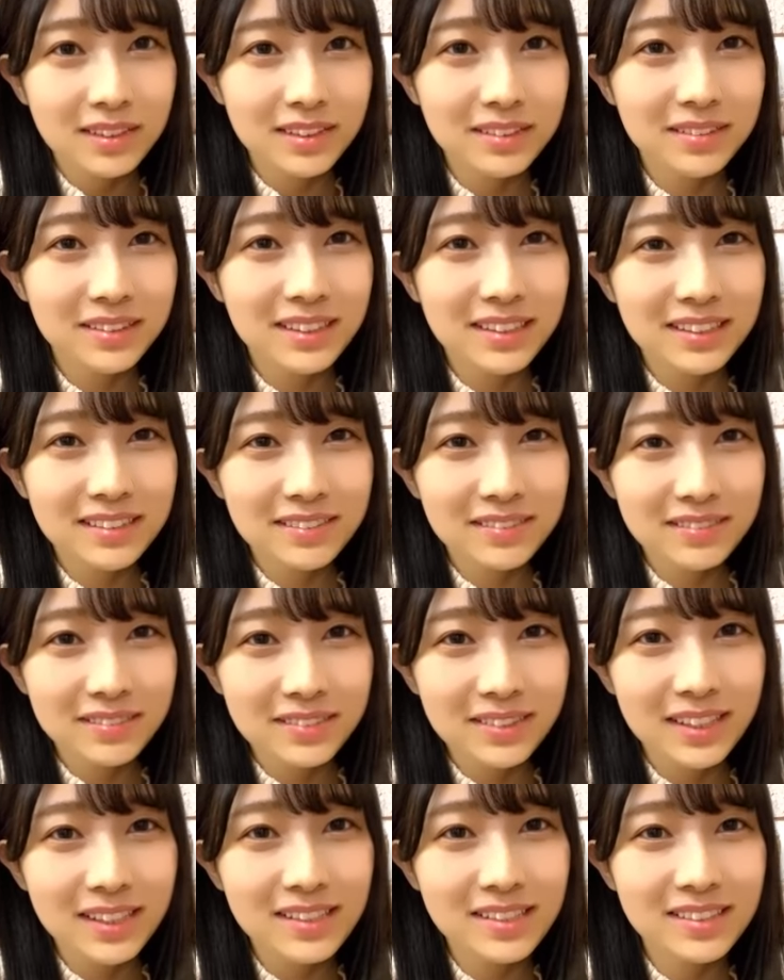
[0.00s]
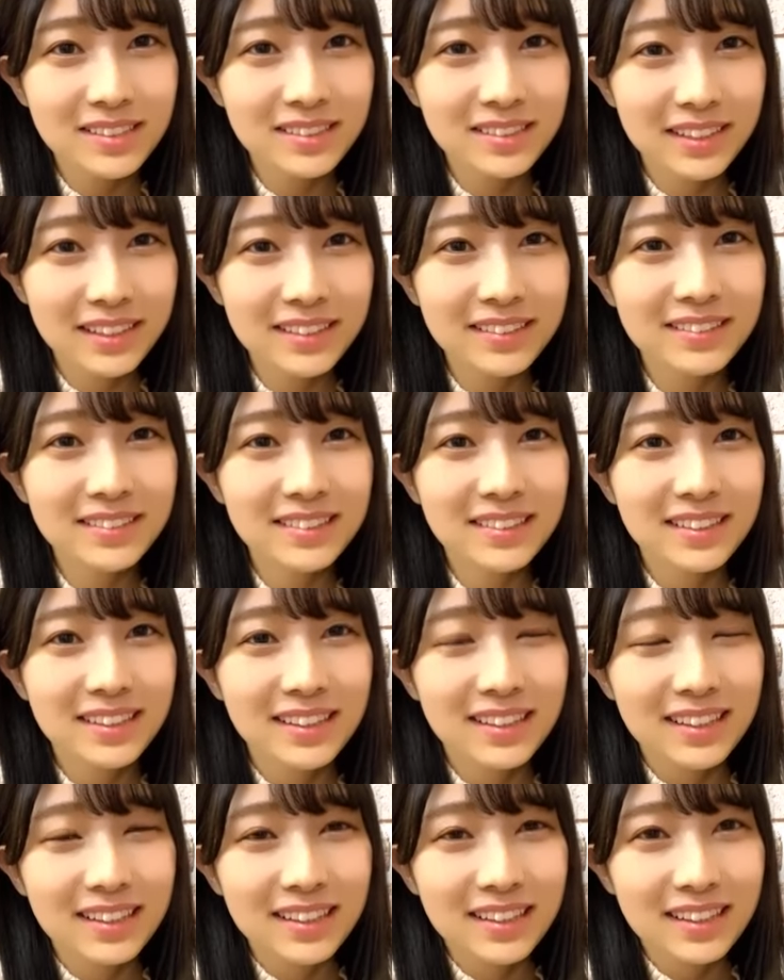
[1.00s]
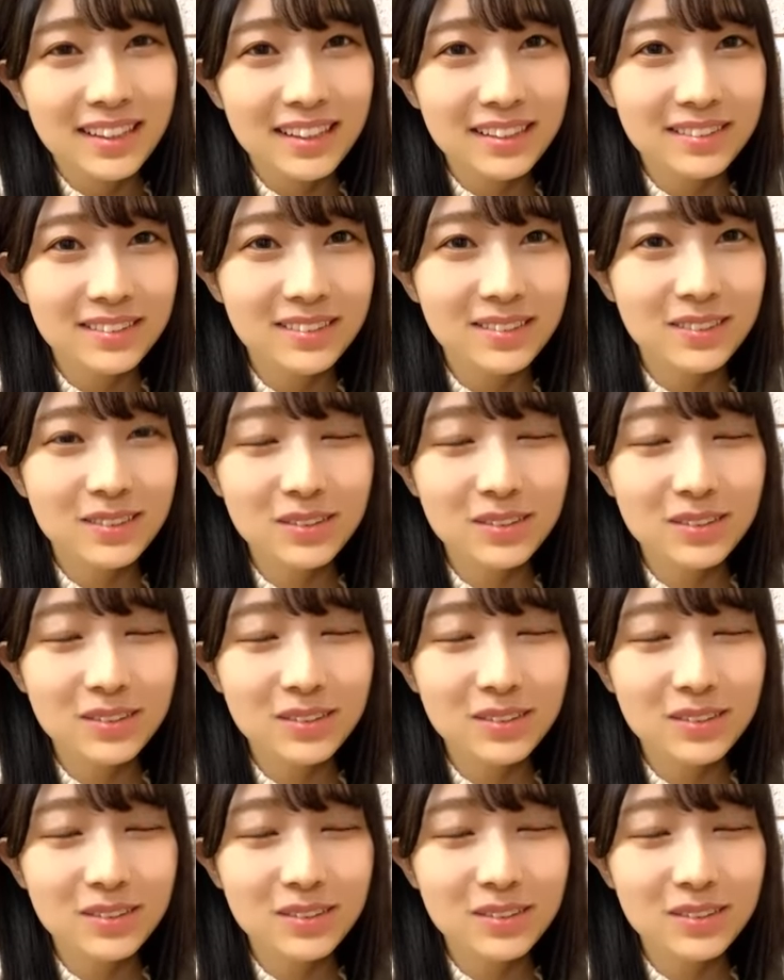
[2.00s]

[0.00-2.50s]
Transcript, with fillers: とりあえずねあの